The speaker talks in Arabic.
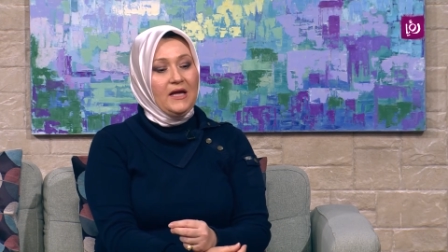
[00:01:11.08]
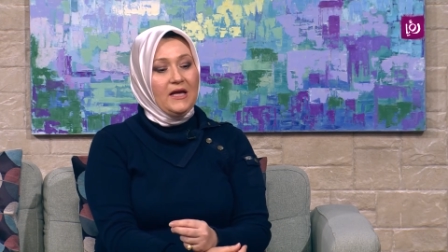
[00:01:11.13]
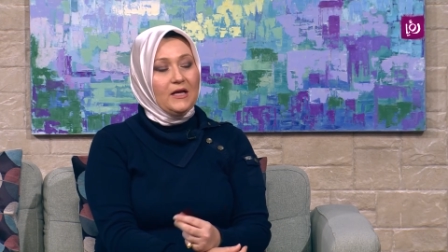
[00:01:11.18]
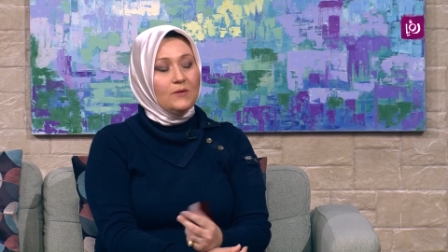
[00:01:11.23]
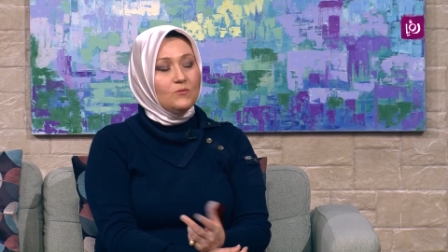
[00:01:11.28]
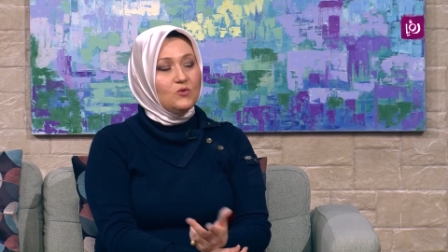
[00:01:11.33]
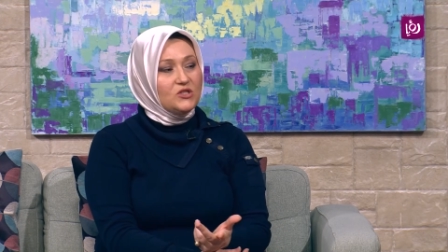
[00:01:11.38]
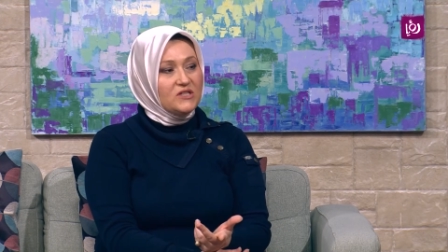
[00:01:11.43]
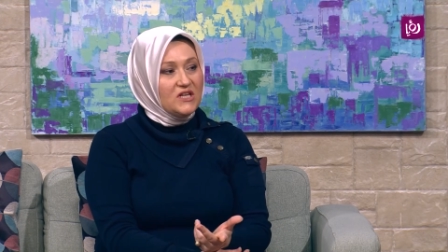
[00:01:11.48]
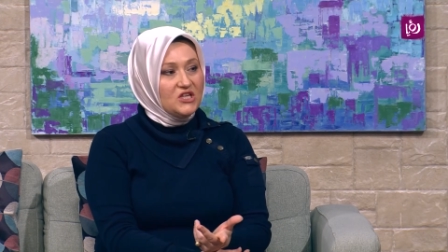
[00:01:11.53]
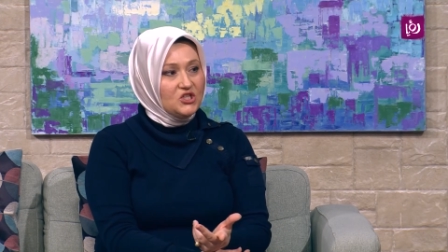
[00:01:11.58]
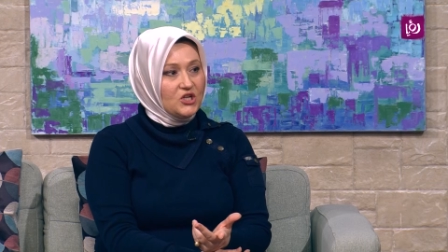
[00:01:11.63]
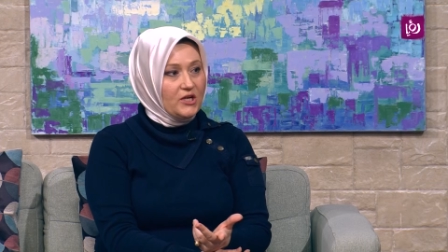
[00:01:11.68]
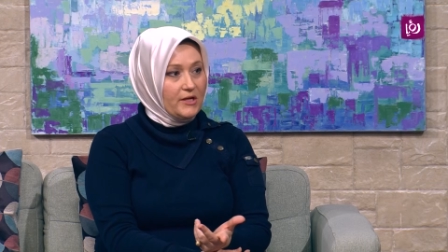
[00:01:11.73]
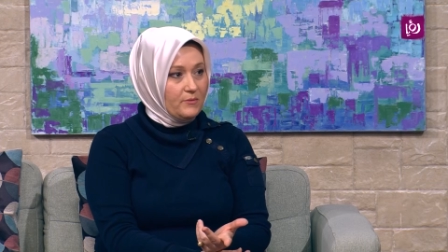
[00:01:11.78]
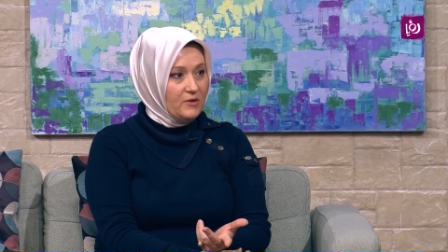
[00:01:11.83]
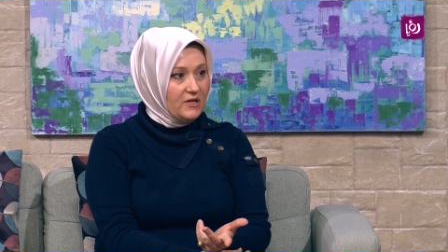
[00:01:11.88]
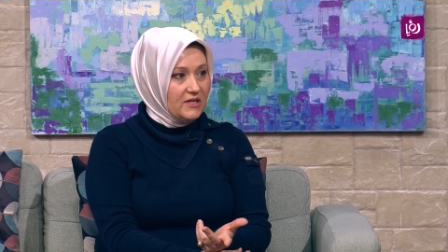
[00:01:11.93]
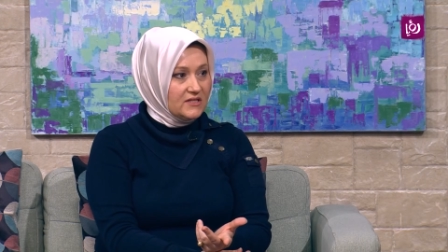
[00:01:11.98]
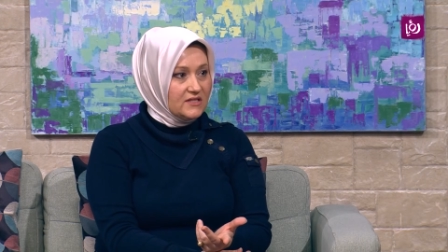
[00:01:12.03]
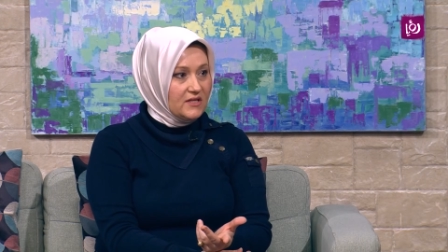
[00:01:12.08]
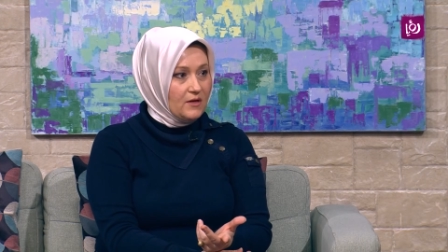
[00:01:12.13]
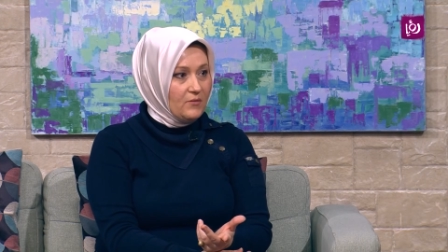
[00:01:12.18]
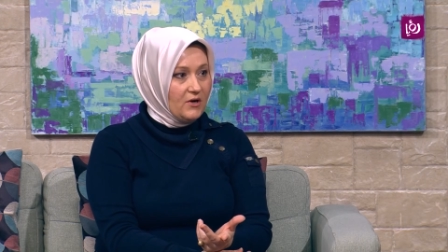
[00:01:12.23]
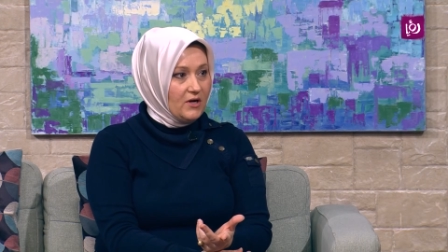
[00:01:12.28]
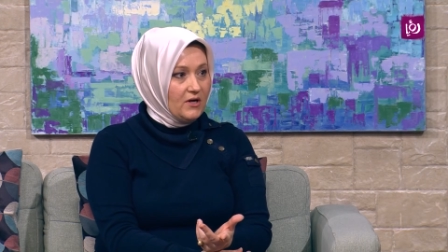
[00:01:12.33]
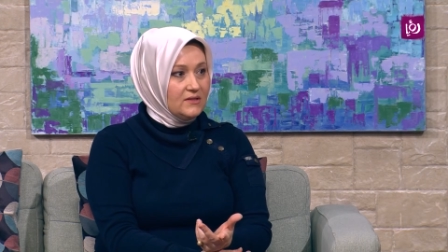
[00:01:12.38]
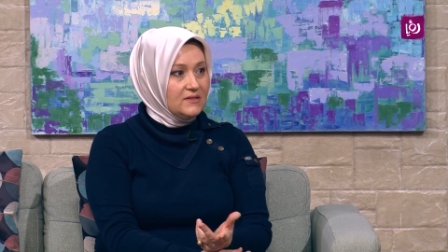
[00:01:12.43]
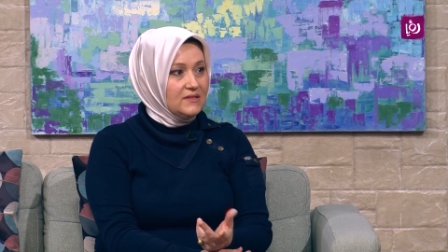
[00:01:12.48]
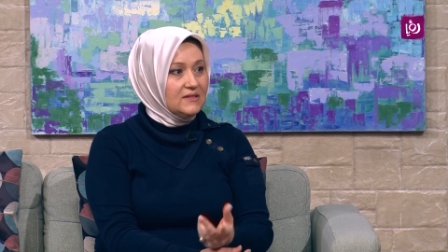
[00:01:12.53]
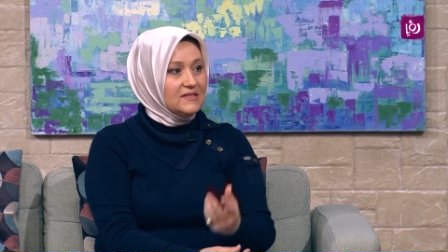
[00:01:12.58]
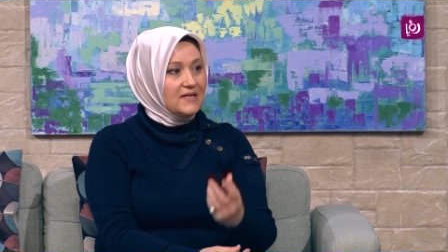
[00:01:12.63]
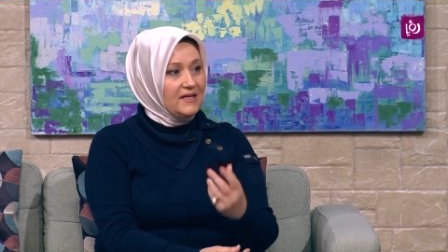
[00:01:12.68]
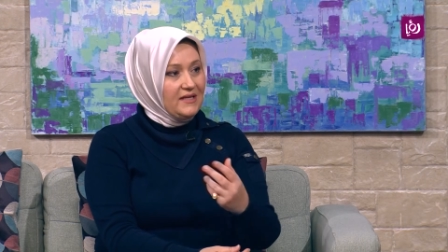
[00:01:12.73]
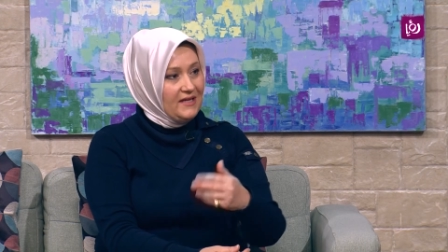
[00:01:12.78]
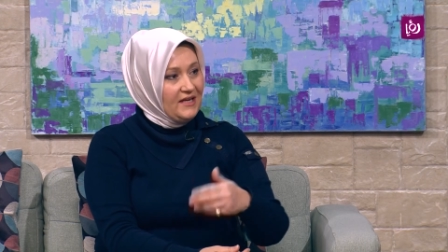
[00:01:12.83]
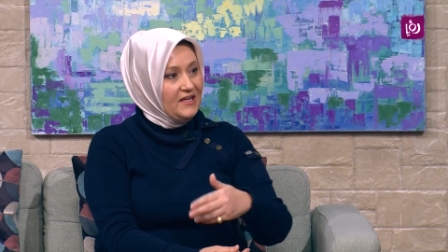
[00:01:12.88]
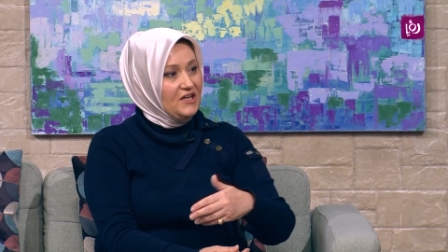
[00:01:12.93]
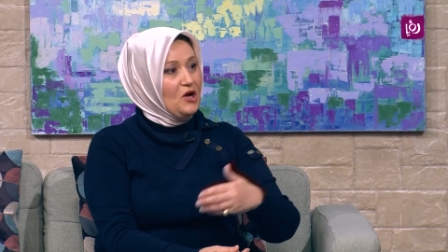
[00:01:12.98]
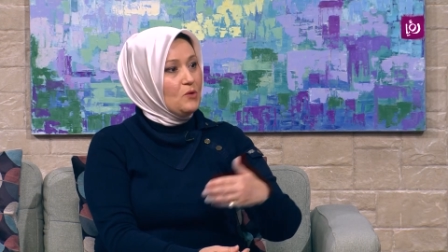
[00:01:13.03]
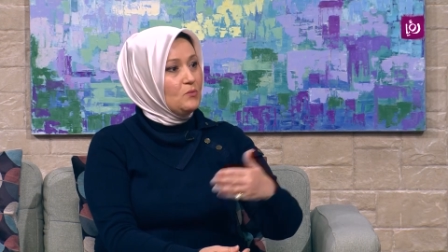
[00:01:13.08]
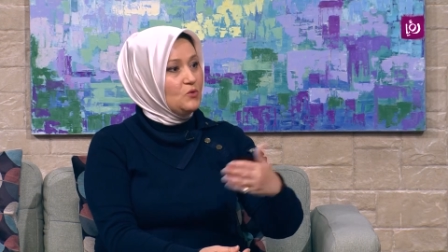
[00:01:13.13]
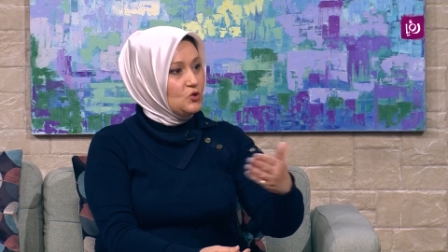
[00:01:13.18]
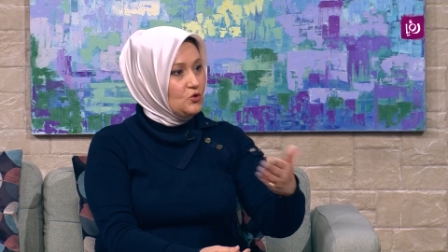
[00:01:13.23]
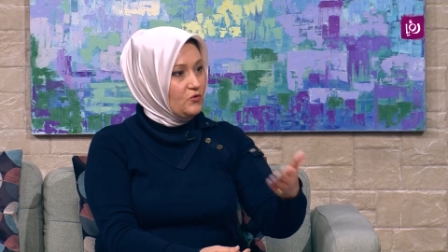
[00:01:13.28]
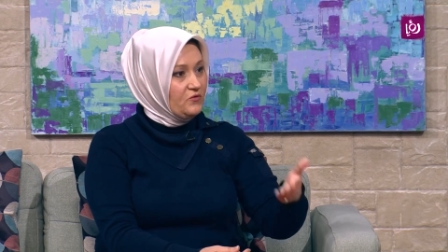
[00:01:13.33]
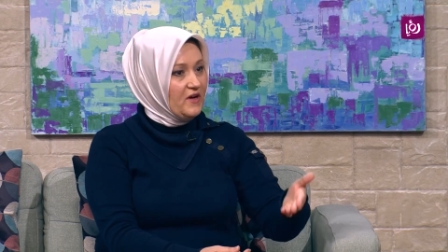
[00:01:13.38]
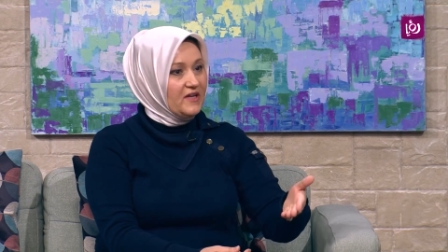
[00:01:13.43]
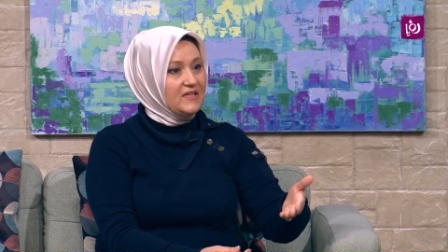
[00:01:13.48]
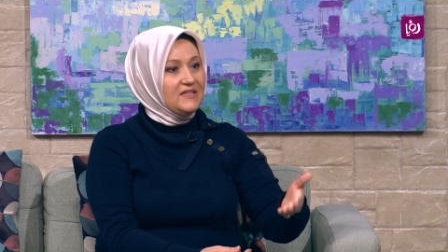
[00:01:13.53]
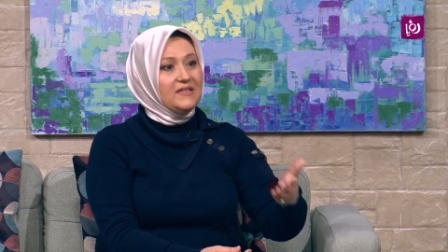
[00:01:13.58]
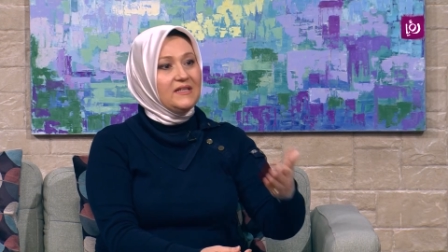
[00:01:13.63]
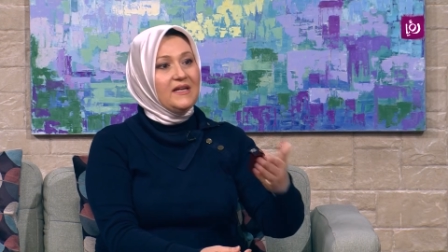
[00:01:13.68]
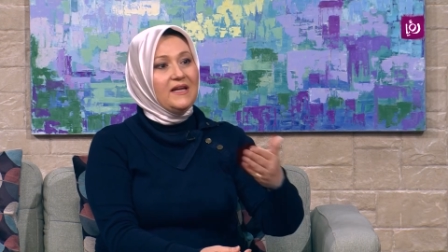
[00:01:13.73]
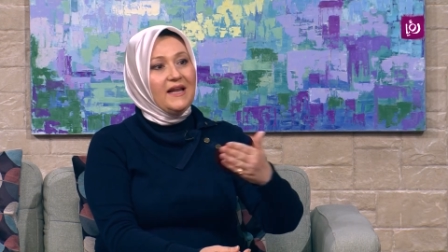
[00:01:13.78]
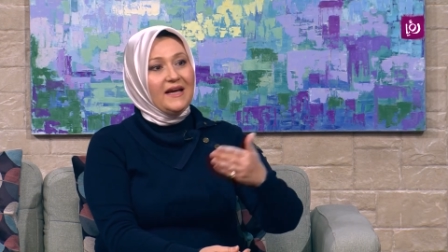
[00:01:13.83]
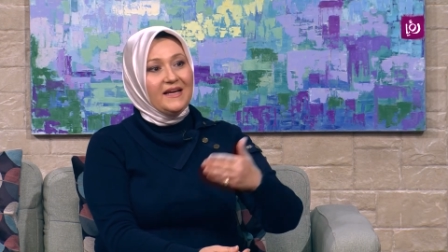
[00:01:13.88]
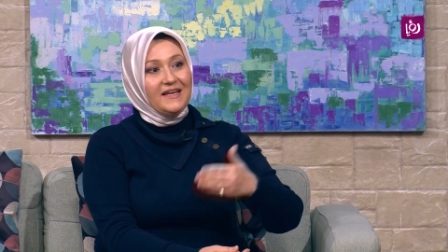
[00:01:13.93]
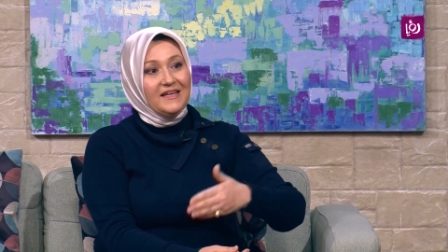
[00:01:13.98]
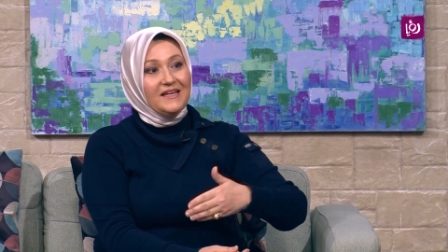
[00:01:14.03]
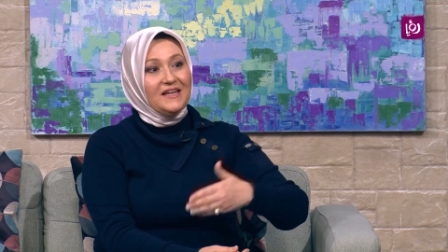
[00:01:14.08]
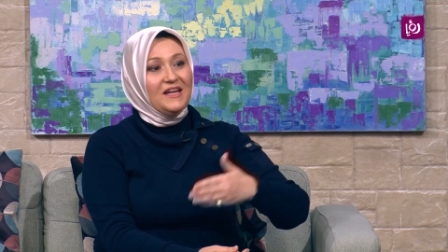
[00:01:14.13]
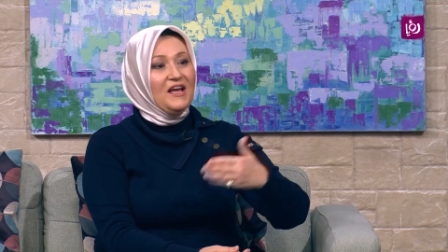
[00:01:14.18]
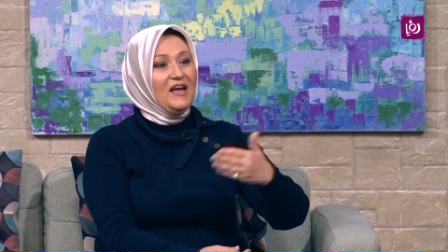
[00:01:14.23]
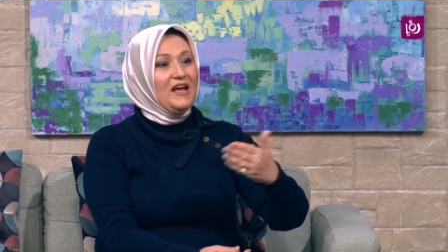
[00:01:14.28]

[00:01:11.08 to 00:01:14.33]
المسجله من الاصابات صحيح عم نشوفها كثيره لكن